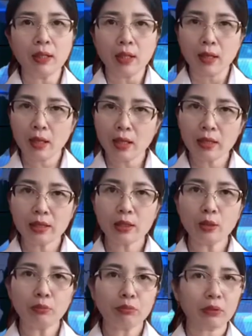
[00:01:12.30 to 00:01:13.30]
lợi
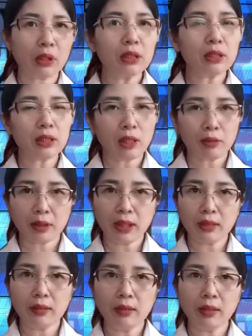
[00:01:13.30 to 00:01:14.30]
dụng tự do
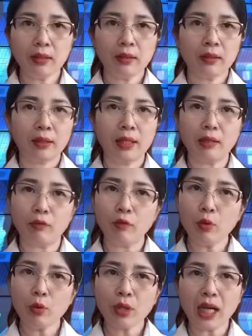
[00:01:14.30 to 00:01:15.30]
tín ngưỡng để
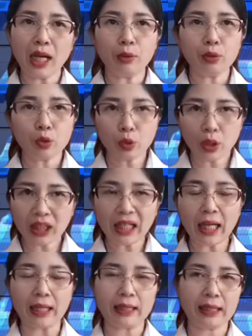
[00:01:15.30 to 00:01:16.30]
vu cáo xuyên
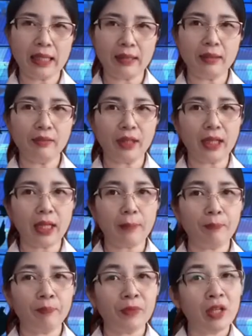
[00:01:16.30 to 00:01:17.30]
tạc nhà nước Việt Nam.
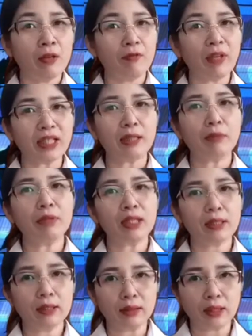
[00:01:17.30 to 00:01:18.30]
Và trong lịch
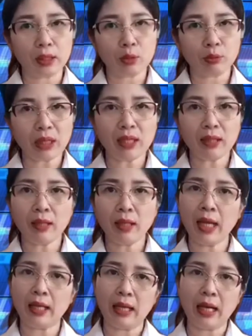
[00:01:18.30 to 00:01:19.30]
sử thì chúng ta
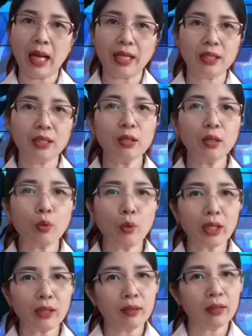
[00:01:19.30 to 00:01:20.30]
hẳn là chưa
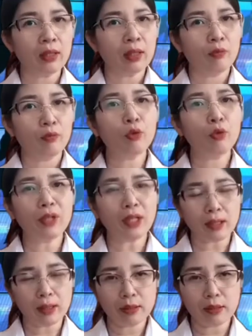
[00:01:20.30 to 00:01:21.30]
quên vụ việc
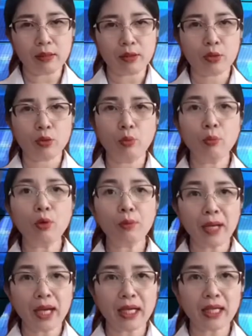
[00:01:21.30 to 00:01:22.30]
ở số
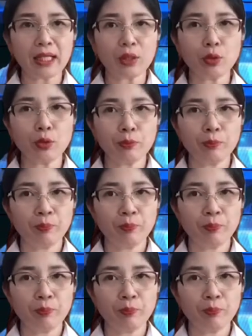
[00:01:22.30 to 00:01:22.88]
42 nhà Trung.